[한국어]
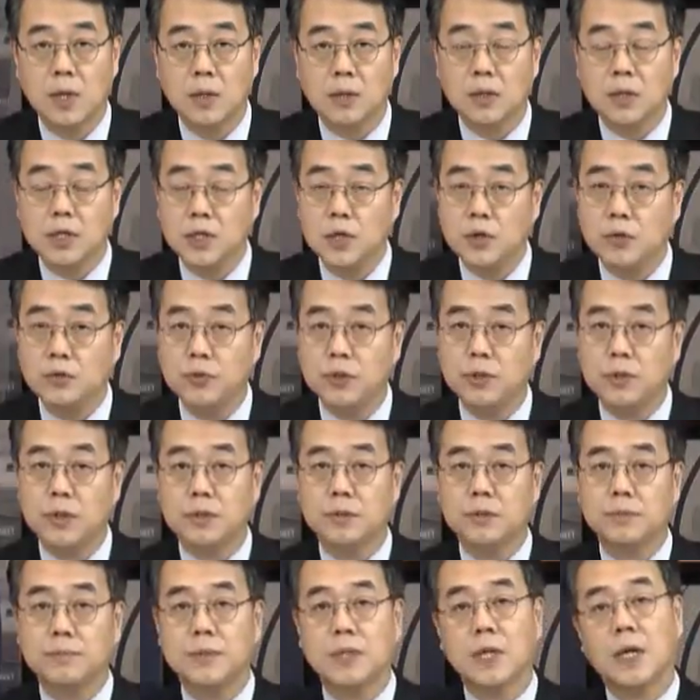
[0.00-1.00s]
그 이유는
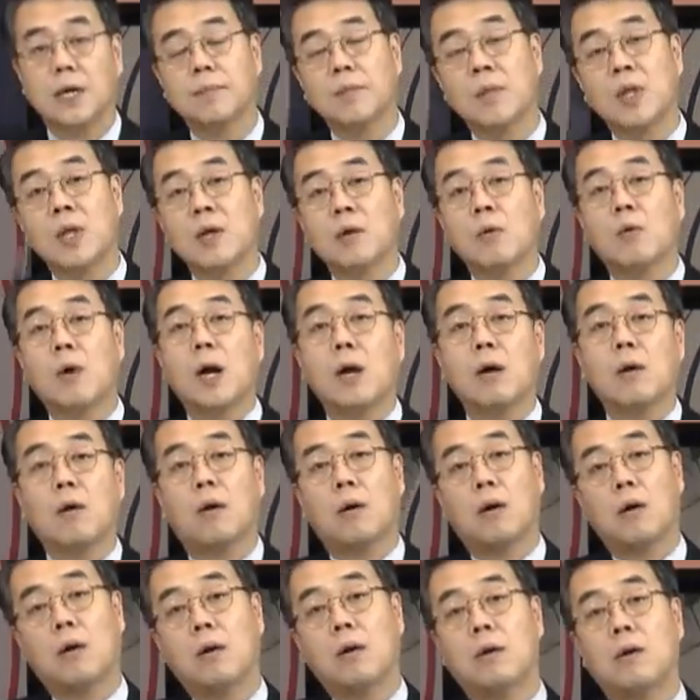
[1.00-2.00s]
이렇습니다.
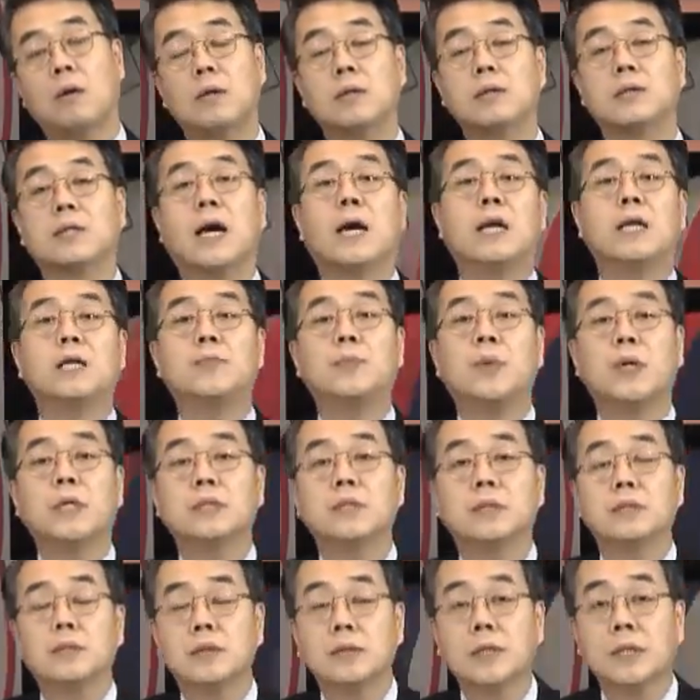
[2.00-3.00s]
과거 난립해
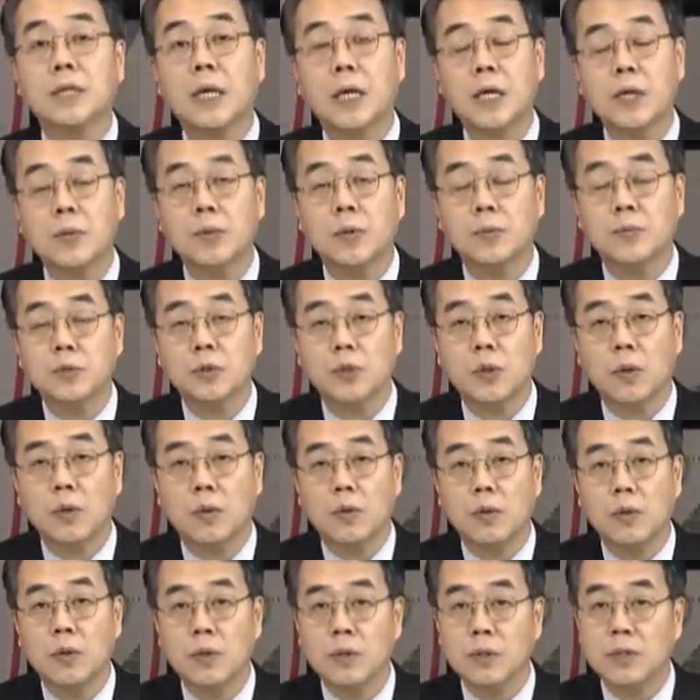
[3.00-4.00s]
있었던 게임 업종.
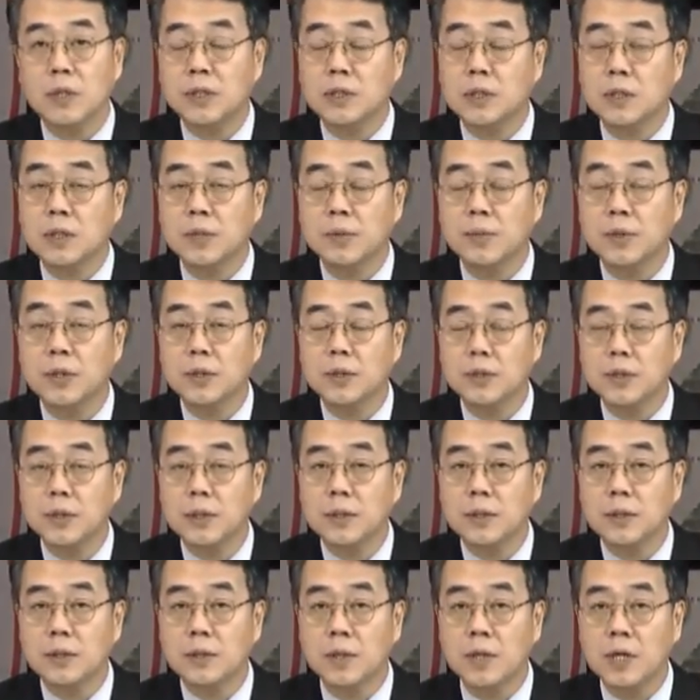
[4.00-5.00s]
근데 지금
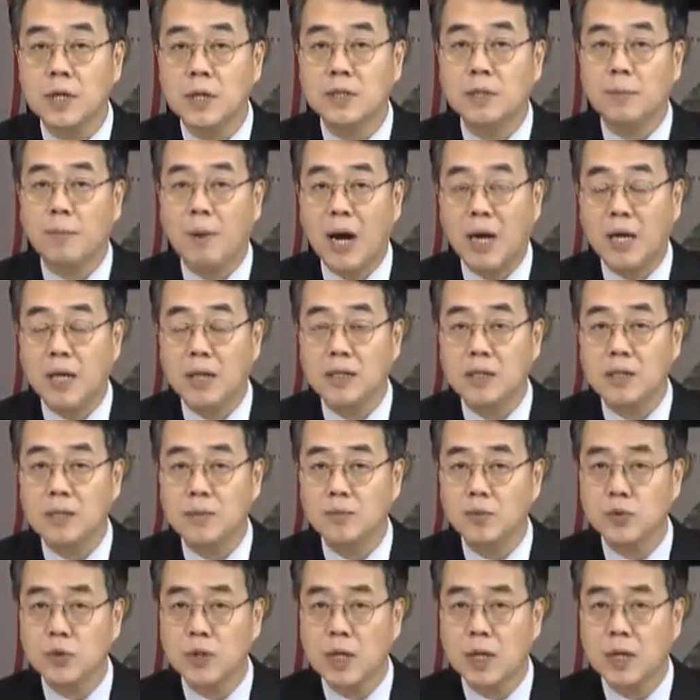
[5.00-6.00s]
현재는 이제
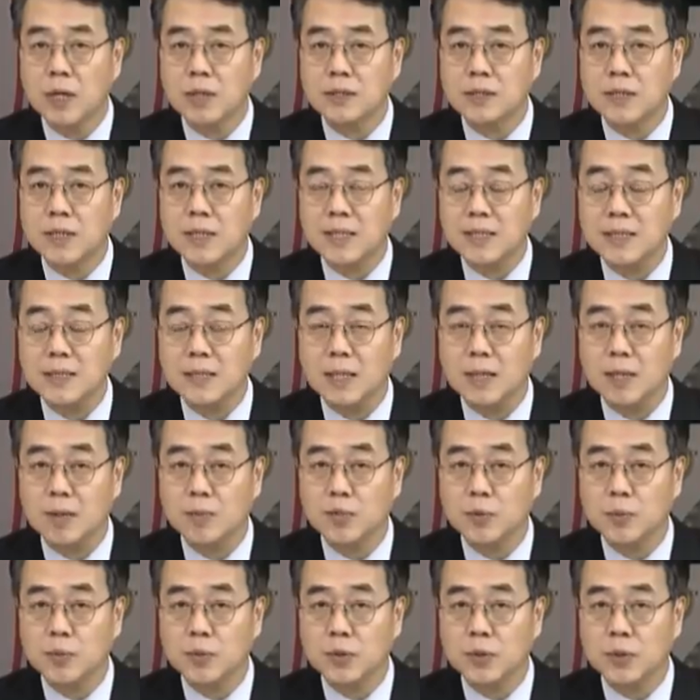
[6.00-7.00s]
마케팅 분야가 상당
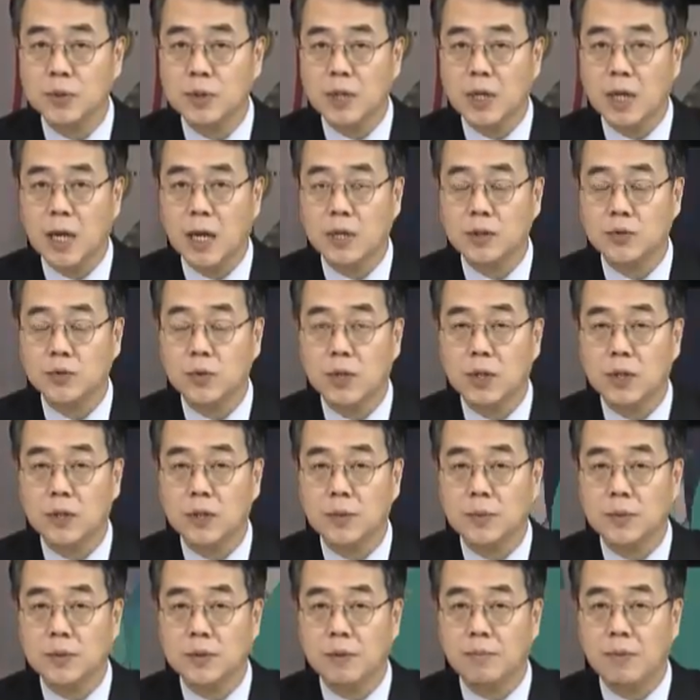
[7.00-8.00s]
부분 강조가
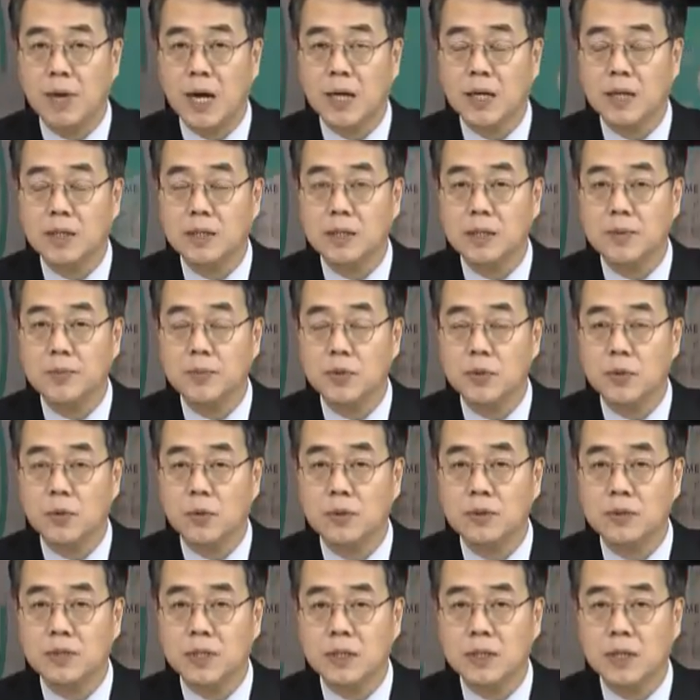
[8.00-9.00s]
되면서 마케팅
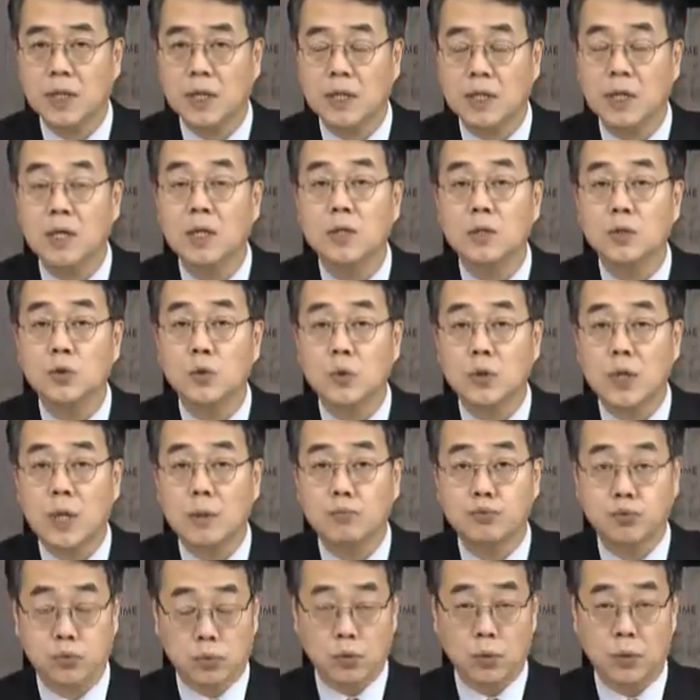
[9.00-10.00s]
비용을 상당히
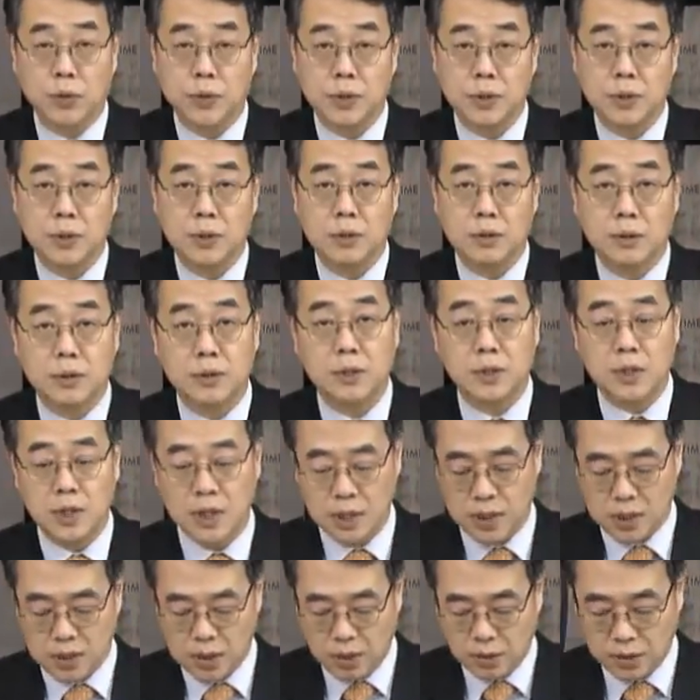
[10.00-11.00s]
쏟아붓고 있는 것이
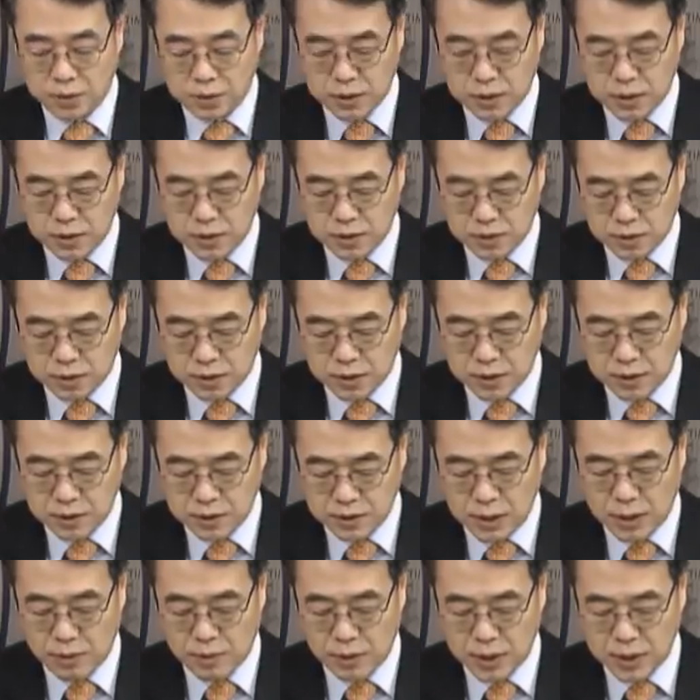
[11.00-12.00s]
현실적인
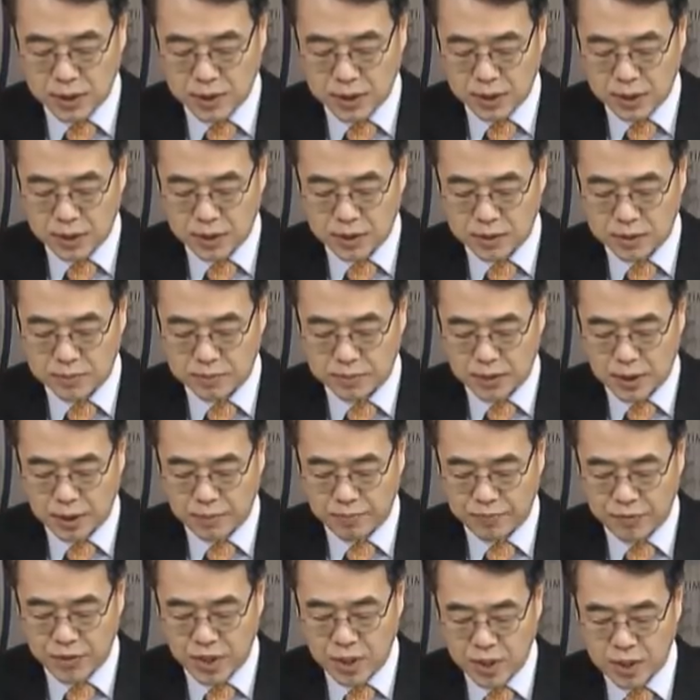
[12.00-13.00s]
상황이 되겠습니다.
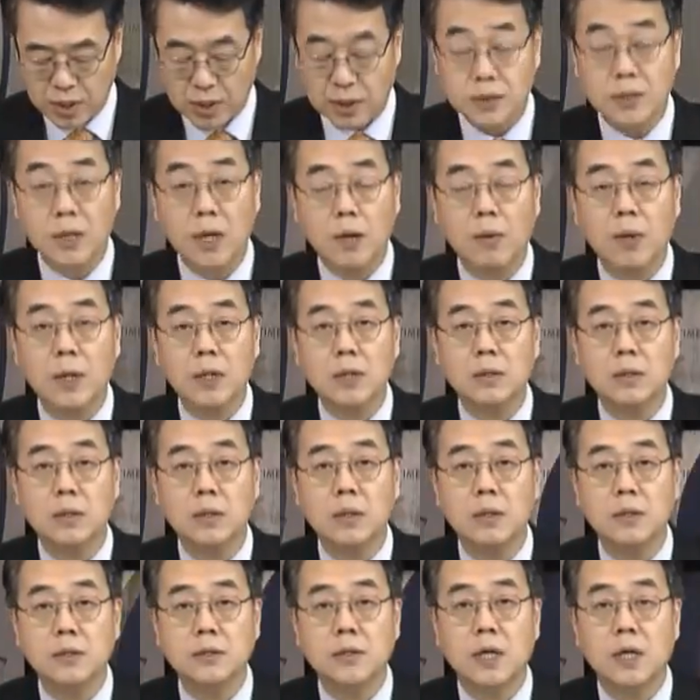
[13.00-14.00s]
이런 상황들
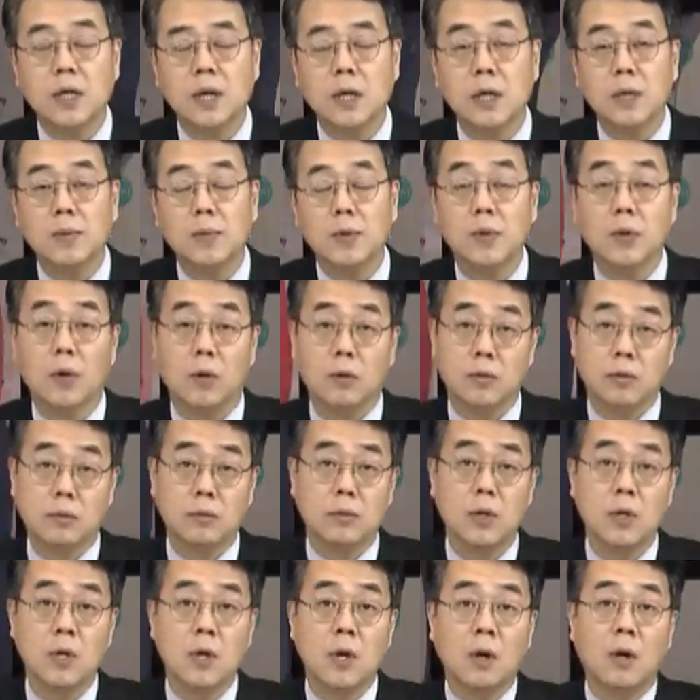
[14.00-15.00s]
생각을 해보면
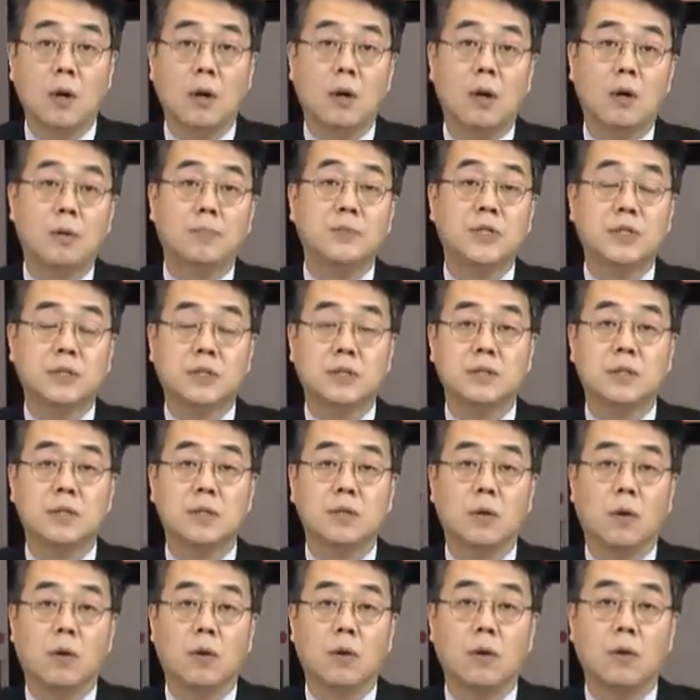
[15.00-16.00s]
결론은 어,
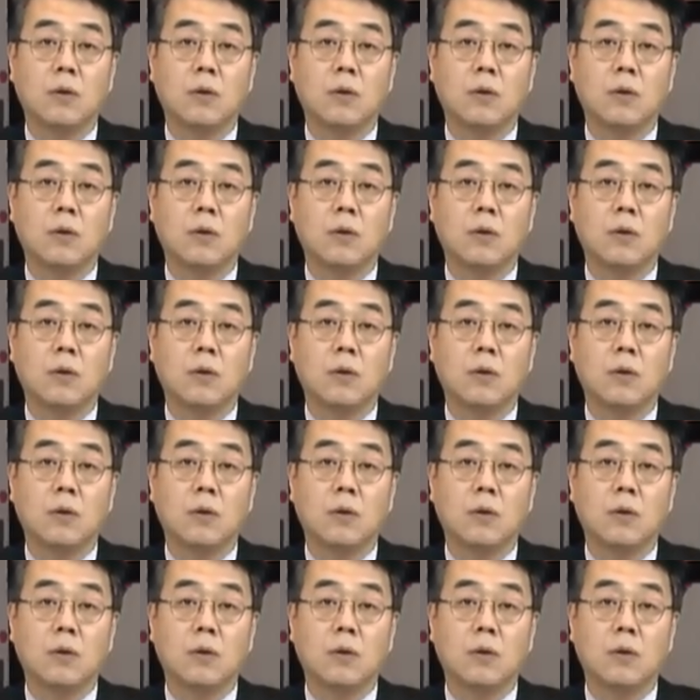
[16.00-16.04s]
빅3로